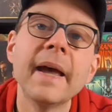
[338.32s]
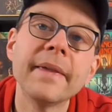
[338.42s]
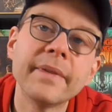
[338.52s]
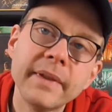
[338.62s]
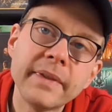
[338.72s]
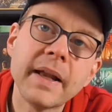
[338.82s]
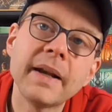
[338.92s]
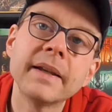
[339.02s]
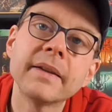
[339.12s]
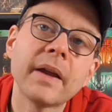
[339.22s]
Es ist
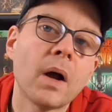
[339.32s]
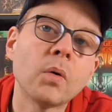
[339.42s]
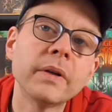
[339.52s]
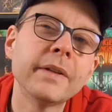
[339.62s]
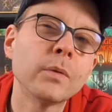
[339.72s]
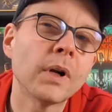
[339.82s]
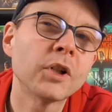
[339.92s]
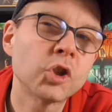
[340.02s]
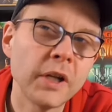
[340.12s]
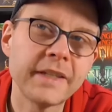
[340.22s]
allerdings auch nicht so
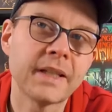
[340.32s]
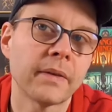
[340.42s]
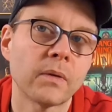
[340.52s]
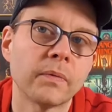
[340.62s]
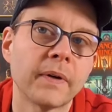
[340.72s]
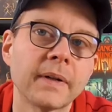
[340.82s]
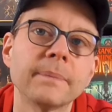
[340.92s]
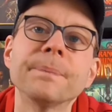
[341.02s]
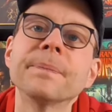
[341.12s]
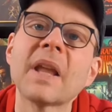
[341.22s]
ganz schlecht anzufangen.
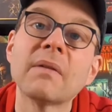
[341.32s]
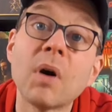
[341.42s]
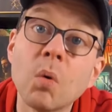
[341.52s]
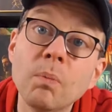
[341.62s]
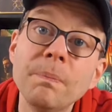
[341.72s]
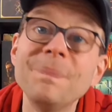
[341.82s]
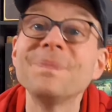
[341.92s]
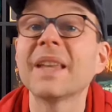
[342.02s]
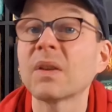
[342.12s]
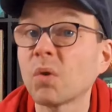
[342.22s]
Warum?
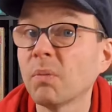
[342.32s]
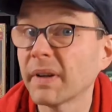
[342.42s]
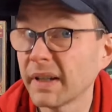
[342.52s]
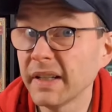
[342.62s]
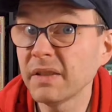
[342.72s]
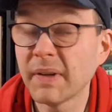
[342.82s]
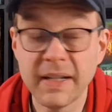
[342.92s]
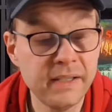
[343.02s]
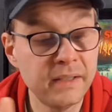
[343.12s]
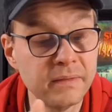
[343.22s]
Dazu kommen wir gleich,
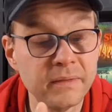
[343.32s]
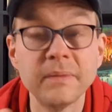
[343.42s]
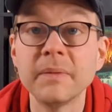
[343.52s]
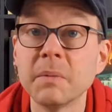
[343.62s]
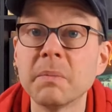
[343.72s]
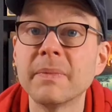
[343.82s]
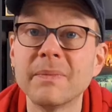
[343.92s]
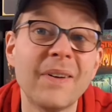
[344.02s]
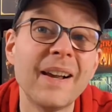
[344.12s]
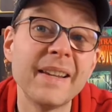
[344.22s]
weil, wie,
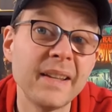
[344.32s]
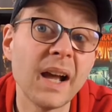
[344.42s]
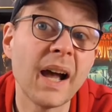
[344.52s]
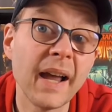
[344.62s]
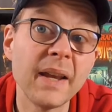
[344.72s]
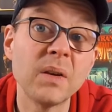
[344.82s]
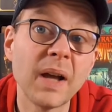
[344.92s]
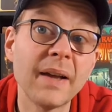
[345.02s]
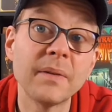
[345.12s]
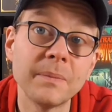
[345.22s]
weil ja ein
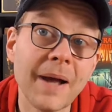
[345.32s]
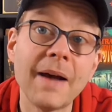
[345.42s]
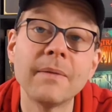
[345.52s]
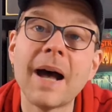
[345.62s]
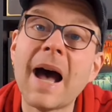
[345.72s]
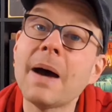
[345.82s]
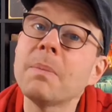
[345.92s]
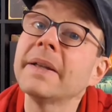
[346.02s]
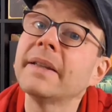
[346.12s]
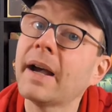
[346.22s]
äh,
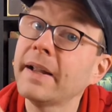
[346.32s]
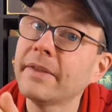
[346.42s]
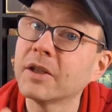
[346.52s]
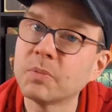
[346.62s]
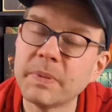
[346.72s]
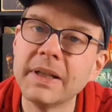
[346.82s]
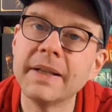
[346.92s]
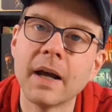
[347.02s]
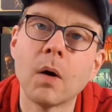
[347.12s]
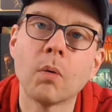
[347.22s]
Arbeitereinsatzspiel
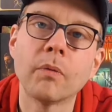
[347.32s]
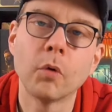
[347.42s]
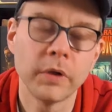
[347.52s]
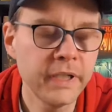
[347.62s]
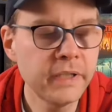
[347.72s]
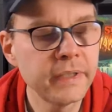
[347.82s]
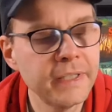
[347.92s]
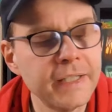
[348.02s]
hier auch vorliegt.